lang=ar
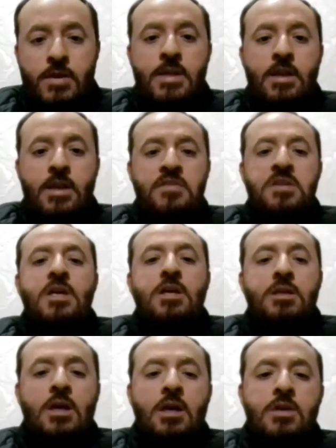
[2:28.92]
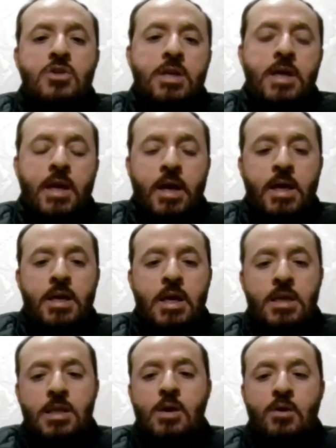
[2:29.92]
فإن في إحدى
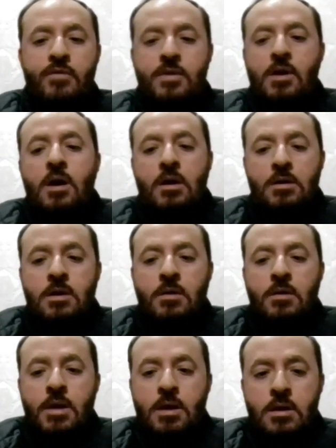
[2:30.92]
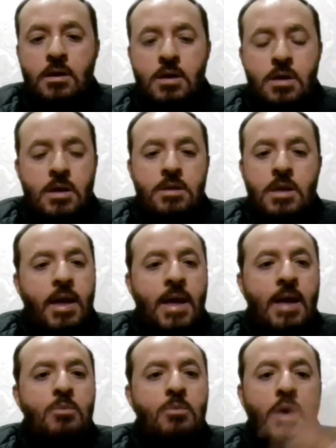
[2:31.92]
جناحيها داء وفي الآخر الدواء
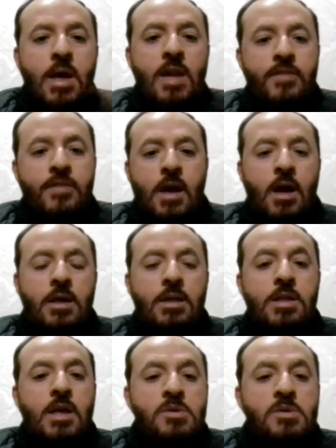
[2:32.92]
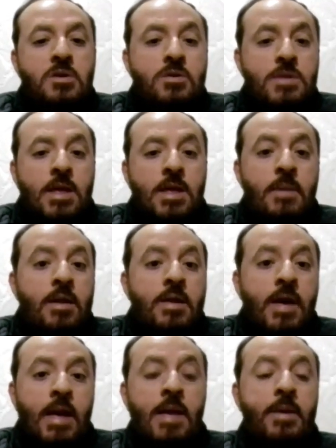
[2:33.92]
ده كلام مخالف للعقل النبي صلى الله عليه وسلم
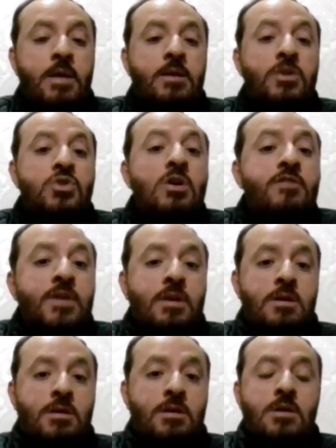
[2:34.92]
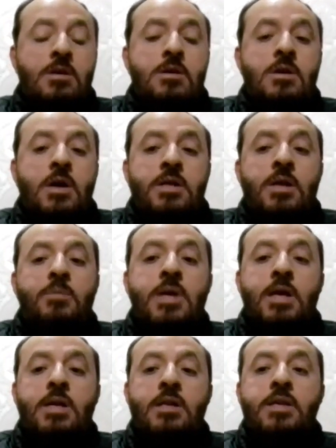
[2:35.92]
الذي علمنا النظافة
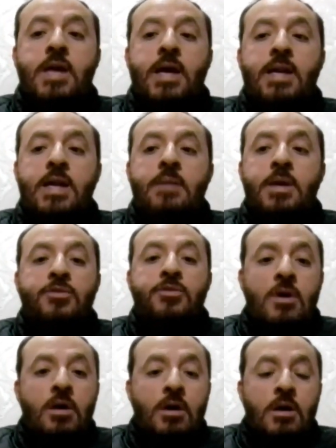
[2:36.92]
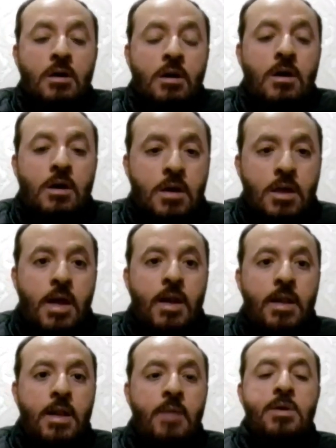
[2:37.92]
النبي الذي علمنا الطهارة
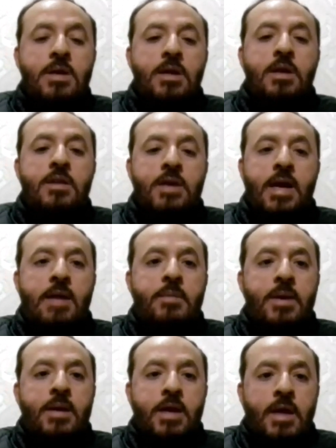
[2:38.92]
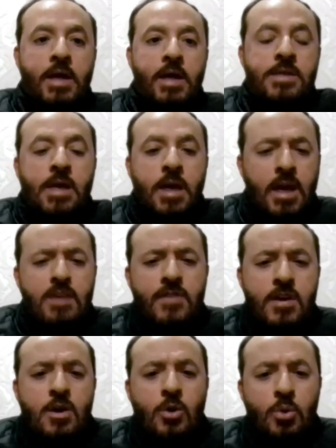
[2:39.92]
النبي الذي علمنا كذا
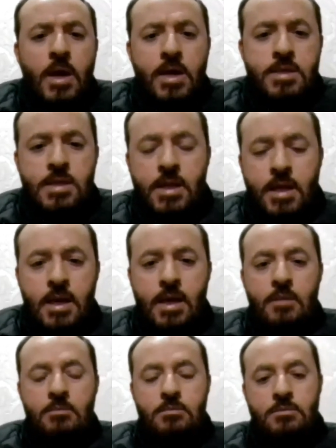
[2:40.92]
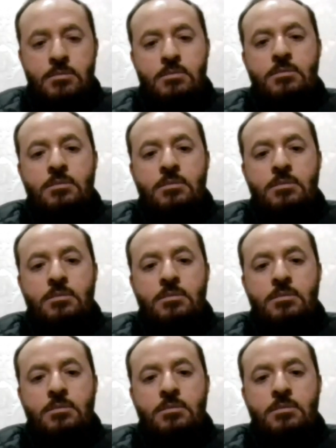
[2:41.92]
كيف يقول هذا الكلام